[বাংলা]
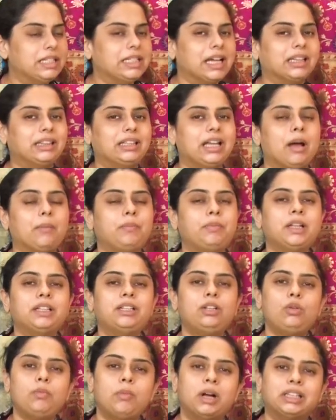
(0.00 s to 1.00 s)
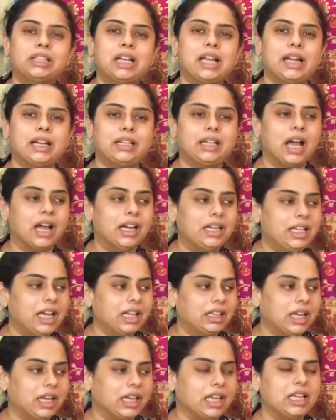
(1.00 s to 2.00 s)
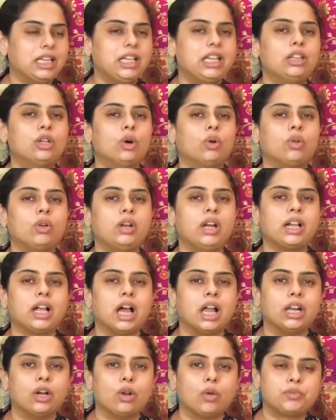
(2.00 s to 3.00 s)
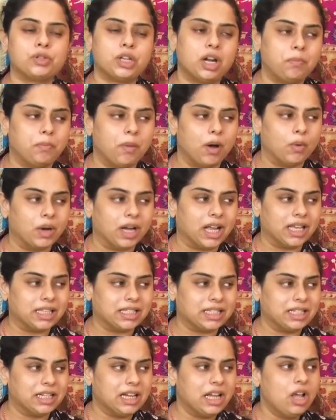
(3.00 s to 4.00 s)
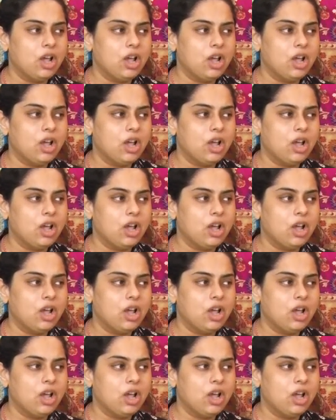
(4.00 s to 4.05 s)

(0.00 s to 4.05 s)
যাতে আপনাদেরও মাথায় একটা আইডিয়া থাকে কি ধরনের কালার অপশান পাওয়া গেছে